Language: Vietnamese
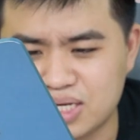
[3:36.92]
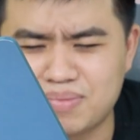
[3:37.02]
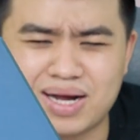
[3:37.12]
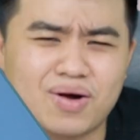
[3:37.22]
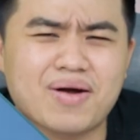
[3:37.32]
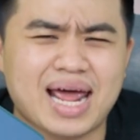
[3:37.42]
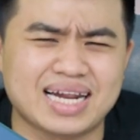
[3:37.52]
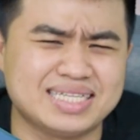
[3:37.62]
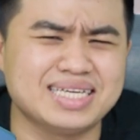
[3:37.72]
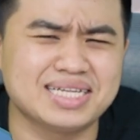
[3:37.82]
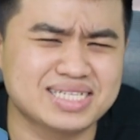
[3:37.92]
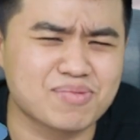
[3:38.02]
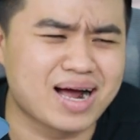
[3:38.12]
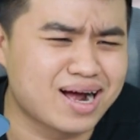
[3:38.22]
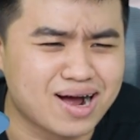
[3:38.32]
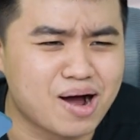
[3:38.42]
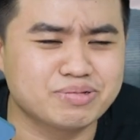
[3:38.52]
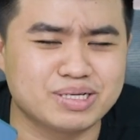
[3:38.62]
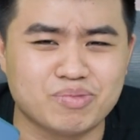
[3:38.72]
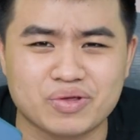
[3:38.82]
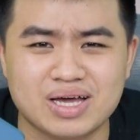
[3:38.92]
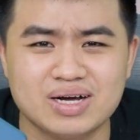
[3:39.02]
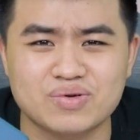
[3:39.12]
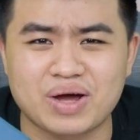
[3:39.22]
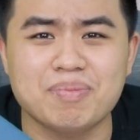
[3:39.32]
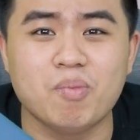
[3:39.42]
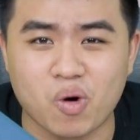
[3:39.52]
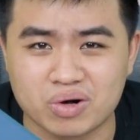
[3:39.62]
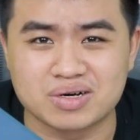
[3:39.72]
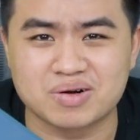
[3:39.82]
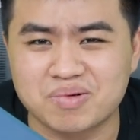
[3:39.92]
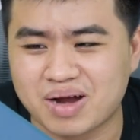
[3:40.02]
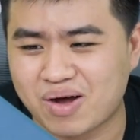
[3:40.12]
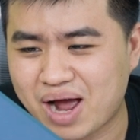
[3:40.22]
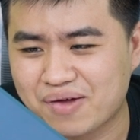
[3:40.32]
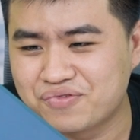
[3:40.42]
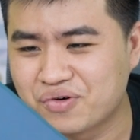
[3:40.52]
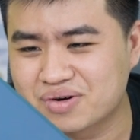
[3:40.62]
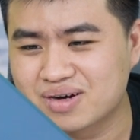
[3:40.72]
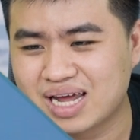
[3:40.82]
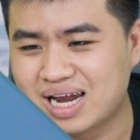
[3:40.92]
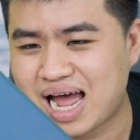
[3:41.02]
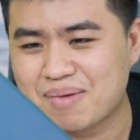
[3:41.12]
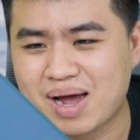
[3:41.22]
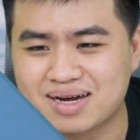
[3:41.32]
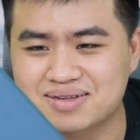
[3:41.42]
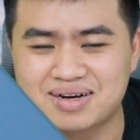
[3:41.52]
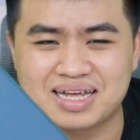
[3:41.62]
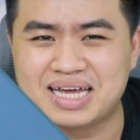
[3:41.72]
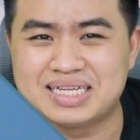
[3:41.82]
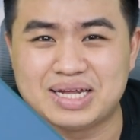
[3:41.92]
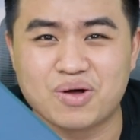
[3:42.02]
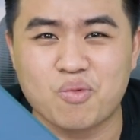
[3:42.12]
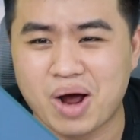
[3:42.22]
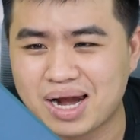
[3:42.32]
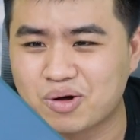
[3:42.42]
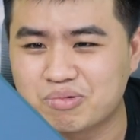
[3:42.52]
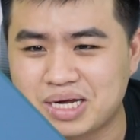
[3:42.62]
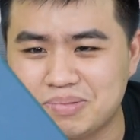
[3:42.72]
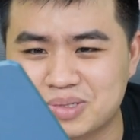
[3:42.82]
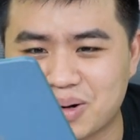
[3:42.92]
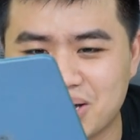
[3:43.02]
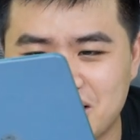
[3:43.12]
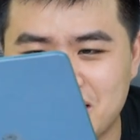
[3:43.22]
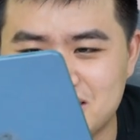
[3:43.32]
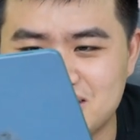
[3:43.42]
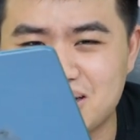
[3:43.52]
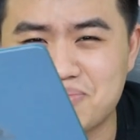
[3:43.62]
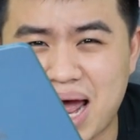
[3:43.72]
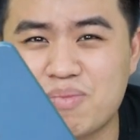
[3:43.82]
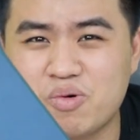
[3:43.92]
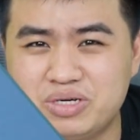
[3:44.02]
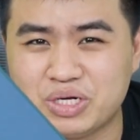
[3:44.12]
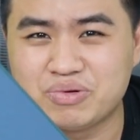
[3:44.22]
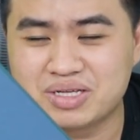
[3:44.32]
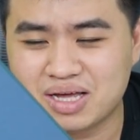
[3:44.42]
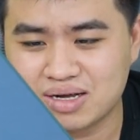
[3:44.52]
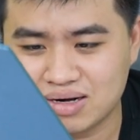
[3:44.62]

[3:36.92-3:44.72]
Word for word: nhưng mà rõ ràng này trên sao bằng option bộ nhớ của Apple được đúng không nào iPhone hay là iPad cái thứ này kia thì nó quá là khủng khiếp rồi trên 3 4 triệu như thế